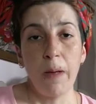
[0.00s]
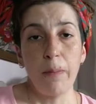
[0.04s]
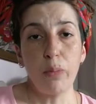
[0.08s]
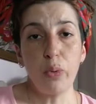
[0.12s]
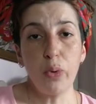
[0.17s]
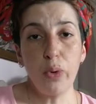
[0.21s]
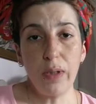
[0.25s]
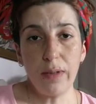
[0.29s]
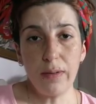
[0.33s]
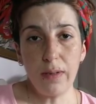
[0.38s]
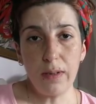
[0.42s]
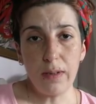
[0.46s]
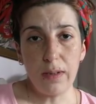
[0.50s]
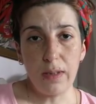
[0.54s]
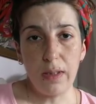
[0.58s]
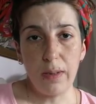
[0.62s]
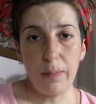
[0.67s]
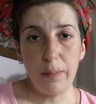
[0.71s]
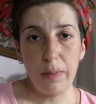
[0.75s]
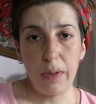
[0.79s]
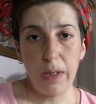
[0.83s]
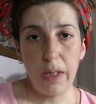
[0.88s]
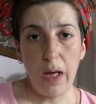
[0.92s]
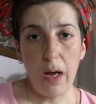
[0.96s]
Buna da
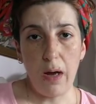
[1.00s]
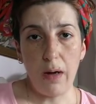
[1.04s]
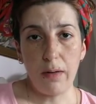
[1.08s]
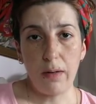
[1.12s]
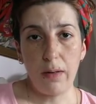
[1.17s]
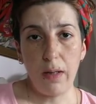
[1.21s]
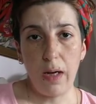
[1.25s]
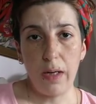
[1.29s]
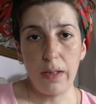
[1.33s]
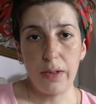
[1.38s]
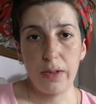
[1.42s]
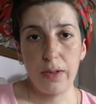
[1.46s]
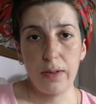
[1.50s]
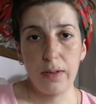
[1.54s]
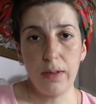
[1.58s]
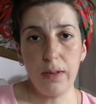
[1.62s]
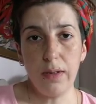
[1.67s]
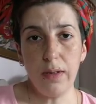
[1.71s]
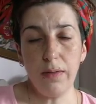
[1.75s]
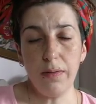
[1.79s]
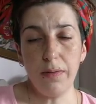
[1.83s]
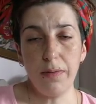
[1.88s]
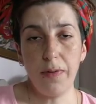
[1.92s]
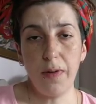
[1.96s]
ılımlı
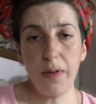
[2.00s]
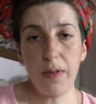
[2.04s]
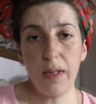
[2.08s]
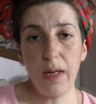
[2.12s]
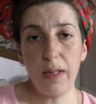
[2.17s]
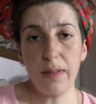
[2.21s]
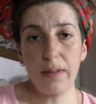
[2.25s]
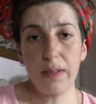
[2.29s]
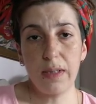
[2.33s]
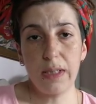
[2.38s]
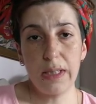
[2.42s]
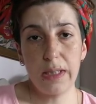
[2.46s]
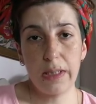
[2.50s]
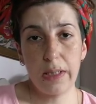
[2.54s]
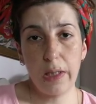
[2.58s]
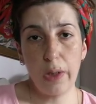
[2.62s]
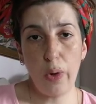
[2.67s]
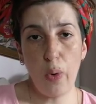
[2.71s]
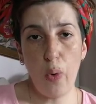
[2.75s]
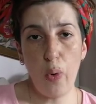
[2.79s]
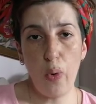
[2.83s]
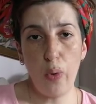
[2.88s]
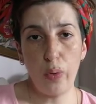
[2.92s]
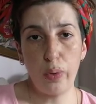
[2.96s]
yaklaştı. Fakat
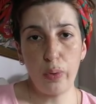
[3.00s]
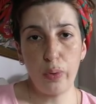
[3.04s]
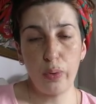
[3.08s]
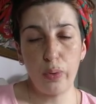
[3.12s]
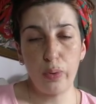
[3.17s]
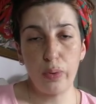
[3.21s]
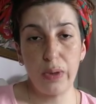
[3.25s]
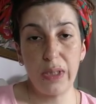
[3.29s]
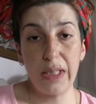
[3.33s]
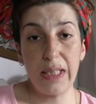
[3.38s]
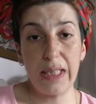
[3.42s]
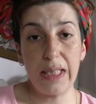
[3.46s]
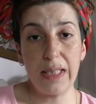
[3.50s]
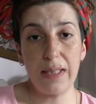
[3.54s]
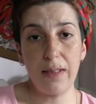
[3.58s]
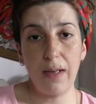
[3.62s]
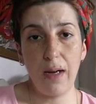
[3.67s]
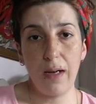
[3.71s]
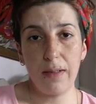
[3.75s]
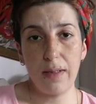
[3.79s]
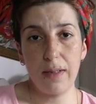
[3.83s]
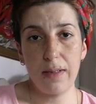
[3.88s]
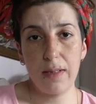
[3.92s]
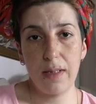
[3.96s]
riskli olduğunu, iki
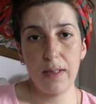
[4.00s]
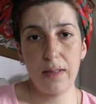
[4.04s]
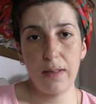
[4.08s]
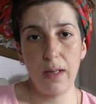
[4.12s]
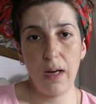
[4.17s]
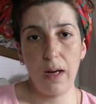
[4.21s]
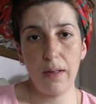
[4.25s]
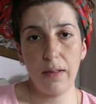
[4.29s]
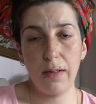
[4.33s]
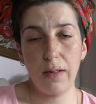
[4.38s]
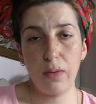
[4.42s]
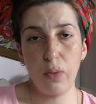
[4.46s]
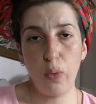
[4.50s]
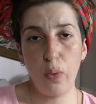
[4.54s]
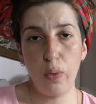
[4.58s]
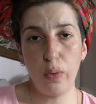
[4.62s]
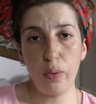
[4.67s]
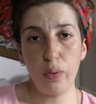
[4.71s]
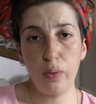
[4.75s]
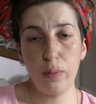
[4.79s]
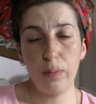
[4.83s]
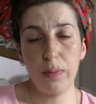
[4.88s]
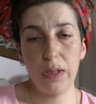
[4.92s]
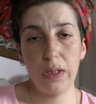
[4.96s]
tane sezeryan
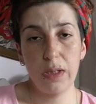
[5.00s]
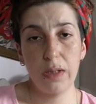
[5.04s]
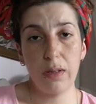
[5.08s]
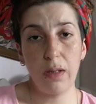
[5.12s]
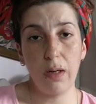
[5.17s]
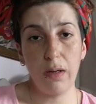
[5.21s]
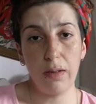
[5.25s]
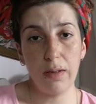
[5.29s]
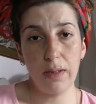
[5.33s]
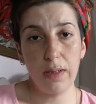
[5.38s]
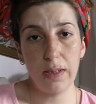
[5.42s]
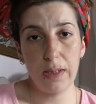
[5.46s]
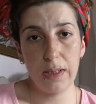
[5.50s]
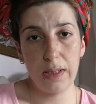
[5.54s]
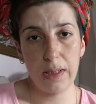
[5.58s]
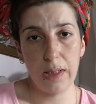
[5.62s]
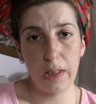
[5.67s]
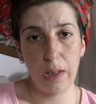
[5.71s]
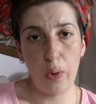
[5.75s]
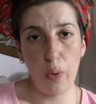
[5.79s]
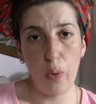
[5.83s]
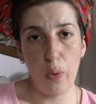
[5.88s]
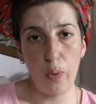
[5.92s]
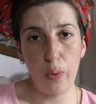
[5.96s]
olduğum için daha da
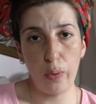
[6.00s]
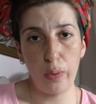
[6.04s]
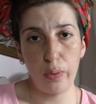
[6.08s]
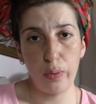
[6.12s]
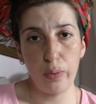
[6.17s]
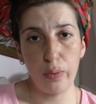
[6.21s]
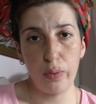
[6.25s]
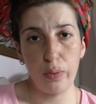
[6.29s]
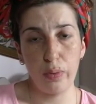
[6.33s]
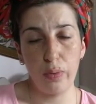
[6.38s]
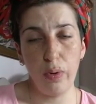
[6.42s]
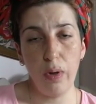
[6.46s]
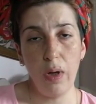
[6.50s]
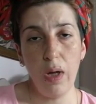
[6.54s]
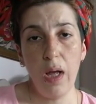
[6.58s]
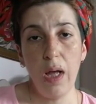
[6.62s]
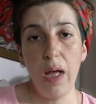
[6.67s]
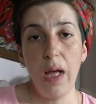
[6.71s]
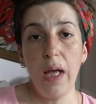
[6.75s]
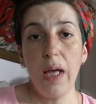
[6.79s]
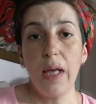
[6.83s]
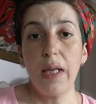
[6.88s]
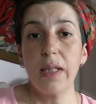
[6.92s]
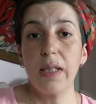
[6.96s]
riskli olduğunu,
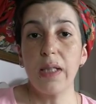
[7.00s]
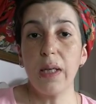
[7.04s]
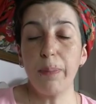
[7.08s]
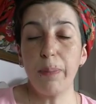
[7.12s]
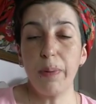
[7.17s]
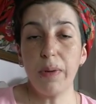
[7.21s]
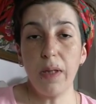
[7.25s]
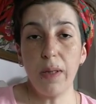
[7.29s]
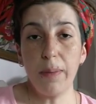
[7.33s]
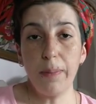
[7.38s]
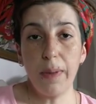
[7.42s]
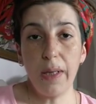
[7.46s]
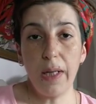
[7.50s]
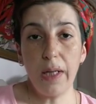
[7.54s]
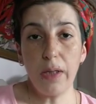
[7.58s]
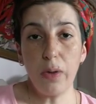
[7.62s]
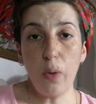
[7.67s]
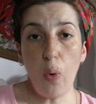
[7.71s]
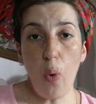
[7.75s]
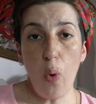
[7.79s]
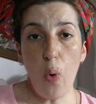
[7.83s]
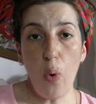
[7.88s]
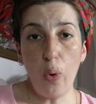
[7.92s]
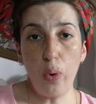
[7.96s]
yapılabilir
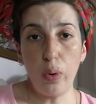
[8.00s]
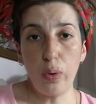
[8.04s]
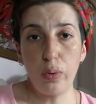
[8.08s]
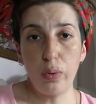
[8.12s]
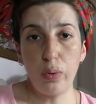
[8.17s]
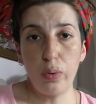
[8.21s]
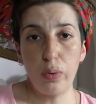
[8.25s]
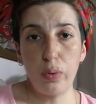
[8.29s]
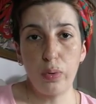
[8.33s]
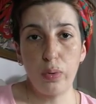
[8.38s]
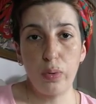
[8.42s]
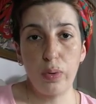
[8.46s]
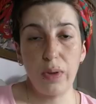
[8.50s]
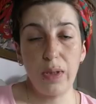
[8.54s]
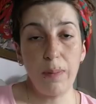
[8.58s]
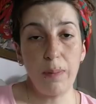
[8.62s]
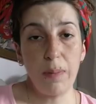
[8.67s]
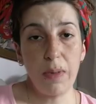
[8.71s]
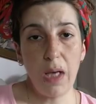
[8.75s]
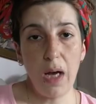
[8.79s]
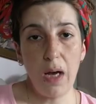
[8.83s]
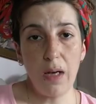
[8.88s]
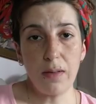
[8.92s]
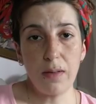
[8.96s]
olduğunu,
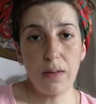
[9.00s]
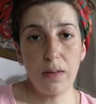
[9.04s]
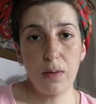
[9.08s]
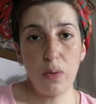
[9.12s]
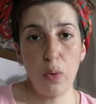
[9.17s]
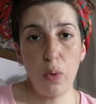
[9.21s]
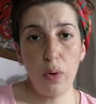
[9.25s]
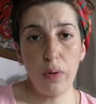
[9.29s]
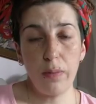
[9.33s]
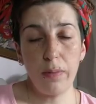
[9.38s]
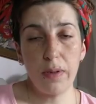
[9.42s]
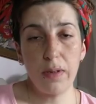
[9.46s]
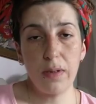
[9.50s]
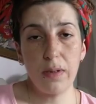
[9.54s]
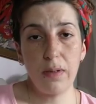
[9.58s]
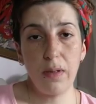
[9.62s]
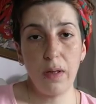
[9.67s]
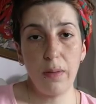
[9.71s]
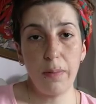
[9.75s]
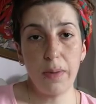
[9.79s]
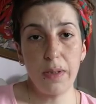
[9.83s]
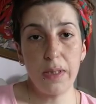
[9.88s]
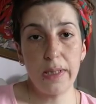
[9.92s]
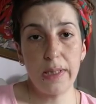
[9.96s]
imkansız
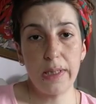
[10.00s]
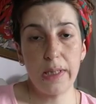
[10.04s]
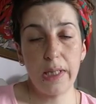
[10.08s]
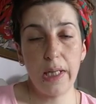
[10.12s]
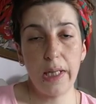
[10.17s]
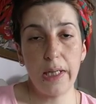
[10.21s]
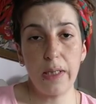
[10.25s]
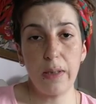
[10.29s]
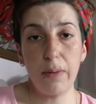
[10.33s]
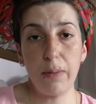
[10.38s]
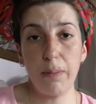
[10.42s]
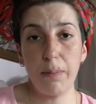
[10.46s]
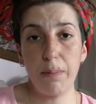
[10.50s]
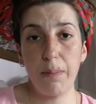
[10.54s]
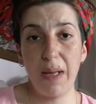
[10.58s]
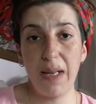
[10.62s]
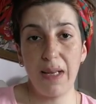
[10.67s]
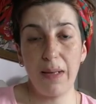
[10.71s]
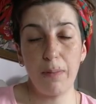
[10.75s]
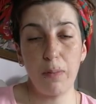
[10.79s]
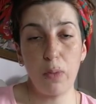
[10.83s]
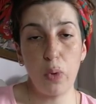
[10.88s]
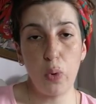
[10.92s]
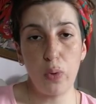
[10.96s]
olmadığını ama riskleri
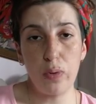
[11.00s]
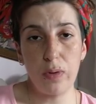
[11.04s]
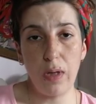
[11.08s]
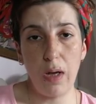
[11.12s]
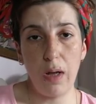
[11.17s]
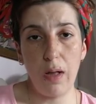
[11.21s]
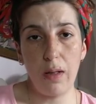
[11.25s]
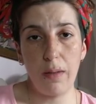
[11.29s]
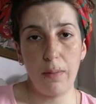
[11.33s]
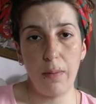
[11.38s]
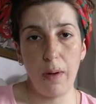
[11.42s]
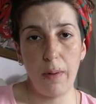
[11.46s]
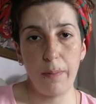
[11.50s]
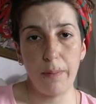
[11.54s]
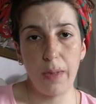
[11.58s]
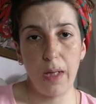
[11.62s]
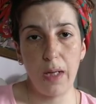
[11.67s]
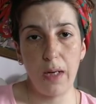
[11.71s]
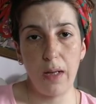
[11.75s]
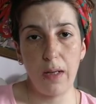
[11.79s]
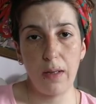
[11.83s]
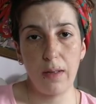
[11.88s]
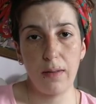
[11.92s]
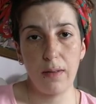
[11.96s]
benim göze almam
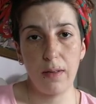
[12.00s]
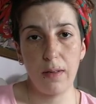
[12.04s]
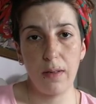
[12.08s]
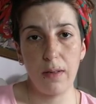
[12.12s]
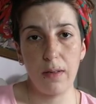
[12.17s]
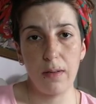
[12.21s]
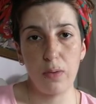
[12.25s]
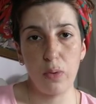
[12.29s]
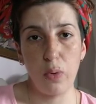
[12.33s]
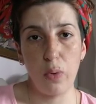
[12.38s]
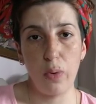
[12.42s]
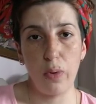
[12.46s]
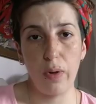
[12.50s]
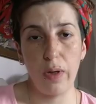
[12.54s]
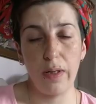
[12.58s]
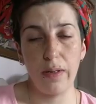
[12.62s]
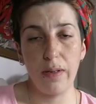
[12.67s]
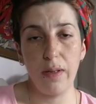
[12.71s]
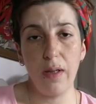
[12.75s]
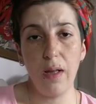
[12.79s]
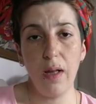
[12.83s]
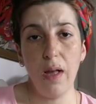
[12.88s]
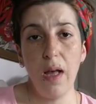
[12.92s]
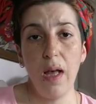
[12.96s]
gerektiğini
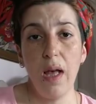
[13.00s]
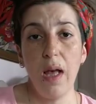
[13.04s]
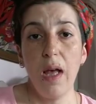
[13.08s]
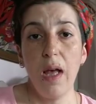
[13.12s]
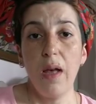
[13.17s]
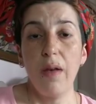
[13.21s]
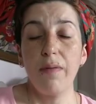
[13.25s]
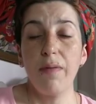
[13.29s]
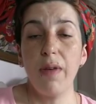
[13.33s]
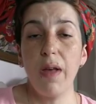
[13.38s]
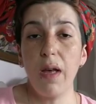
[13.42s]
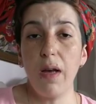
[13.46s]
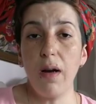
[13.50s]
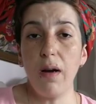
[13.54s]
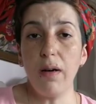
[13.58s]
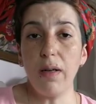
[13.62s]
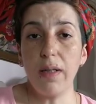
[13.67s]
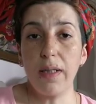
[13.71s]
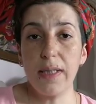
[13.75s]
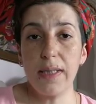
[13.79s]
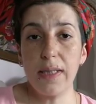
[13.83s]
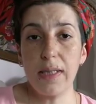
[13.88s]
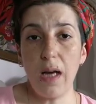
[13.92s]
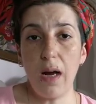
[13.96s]
söyledi. Ve
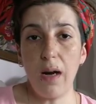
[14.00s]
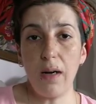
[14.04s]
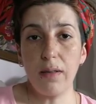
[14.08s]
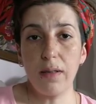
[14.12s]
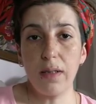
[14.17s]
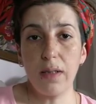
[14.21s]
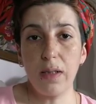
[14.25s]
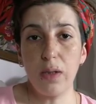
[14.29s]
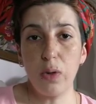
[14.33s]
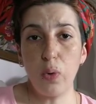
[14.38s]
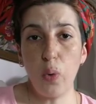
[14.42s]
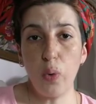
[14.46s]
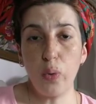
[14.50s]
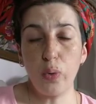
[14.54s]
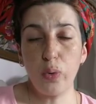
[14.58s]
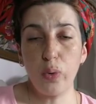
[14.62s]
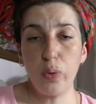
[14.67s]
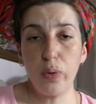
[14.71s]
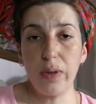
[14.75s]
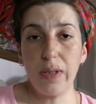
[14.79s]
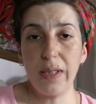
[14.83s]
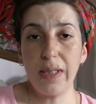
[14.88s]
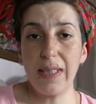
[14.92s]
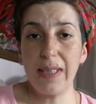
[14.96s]
Akisar'daki
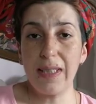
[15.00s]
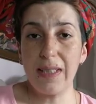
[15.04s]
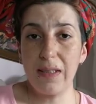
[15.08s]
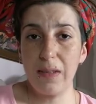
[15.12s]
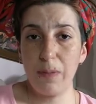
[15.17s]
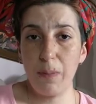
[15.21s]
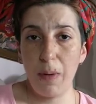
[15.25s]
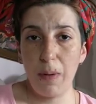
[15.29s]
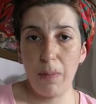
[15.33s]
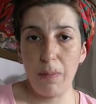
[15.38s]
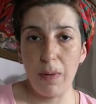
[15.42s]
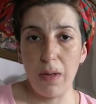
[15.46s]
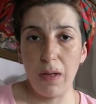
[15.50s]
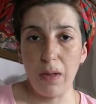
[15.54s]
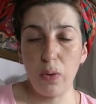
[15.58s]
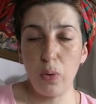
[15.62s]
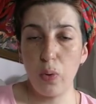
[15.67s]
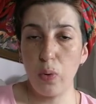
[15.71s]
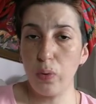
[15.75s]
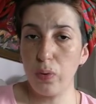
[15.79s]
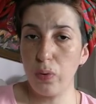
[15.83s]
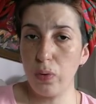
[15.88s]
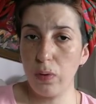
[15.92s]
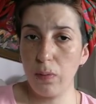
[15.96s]
doktora da gitmemi,
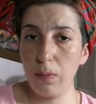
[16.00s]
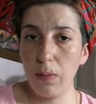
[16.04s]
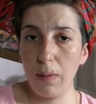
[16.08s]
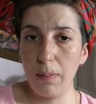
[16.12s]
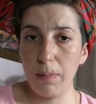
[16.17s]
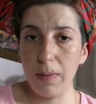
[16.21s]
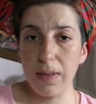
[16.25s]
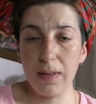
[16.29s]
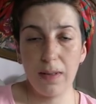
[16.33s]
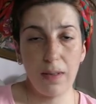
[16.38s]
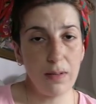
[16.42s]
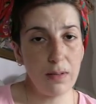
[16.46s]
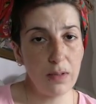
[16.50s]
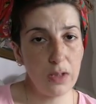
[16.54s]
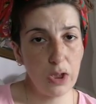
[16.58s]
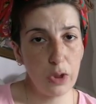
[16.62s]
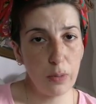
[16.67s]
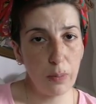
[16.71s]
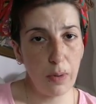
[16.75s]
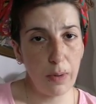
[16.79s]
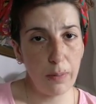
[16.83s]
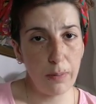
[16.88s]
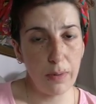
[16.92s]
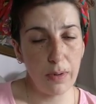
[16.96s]
görünmemi,
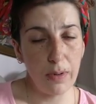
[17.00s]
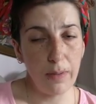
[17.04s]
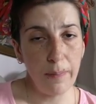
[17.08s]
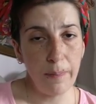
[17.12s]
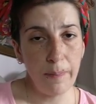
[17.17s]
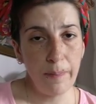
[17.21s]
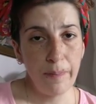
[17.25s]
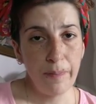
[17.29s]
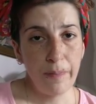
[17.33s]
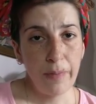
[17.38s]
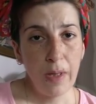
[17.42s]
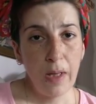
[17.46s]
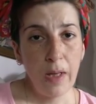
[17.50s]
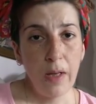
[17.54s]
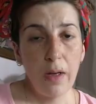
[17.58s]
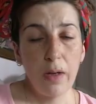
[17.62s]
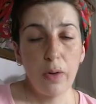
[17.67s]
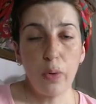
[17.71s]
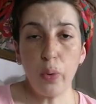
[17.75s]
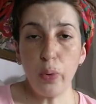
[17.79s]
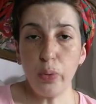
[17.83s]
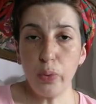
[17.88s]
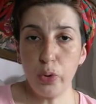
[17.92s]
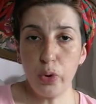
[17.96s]
tanışmamı,
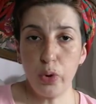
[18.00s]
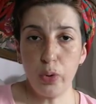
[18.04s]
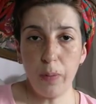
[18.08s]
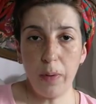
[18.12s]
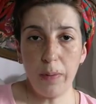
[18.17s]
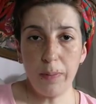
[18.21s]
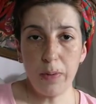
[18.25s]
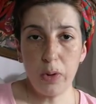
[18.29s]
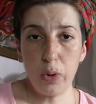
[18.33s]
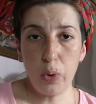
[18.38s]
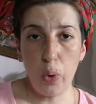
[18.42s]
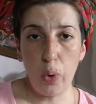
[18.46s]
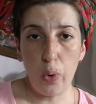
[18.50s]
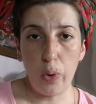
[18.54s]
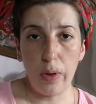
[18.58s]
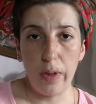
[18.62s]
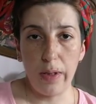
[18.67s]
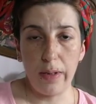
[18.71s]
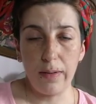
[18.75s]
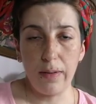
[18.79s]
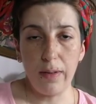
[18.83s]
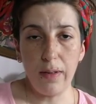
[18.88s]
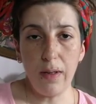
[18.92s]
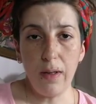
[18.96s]
konuşmamı
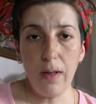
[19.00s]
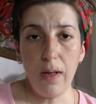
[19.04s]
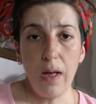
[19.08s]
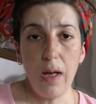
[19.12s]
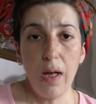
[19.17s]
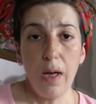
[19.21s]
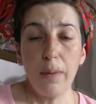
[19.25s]
söyledi.